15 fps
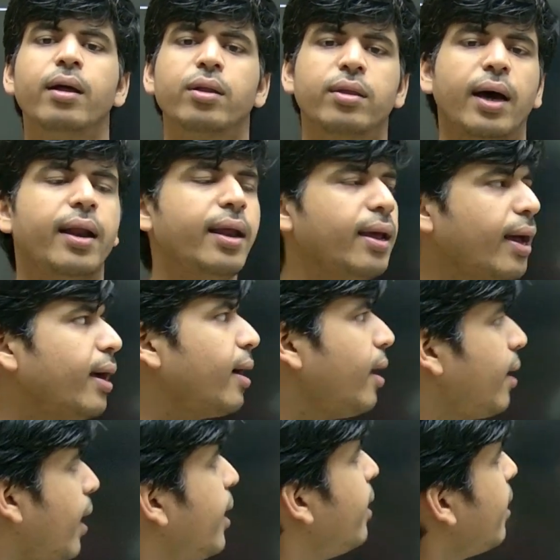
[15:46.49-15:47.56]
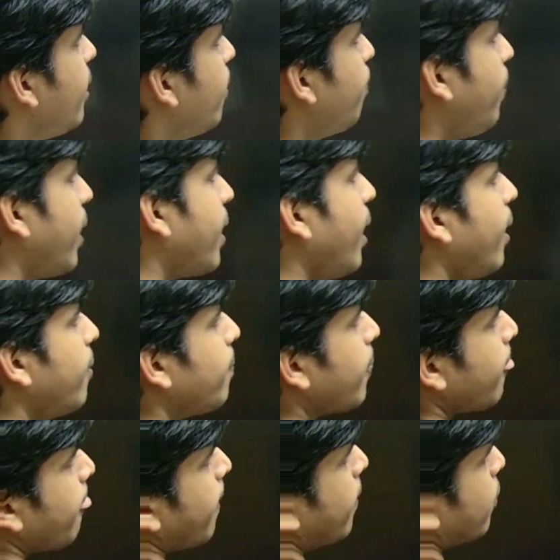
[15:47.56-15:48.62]
सारे एंगल 90 पक्का
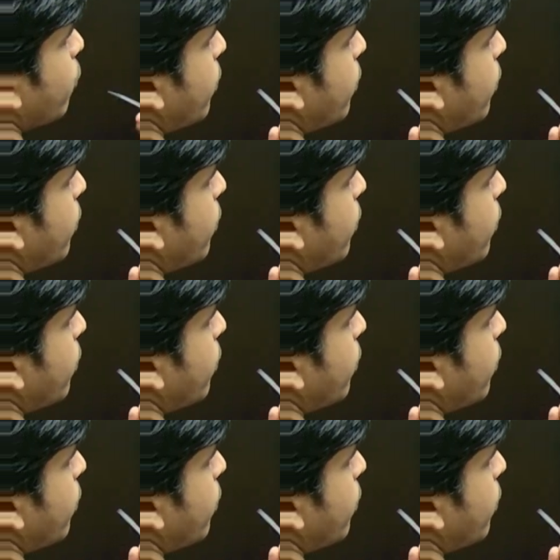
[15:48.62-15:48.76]
तो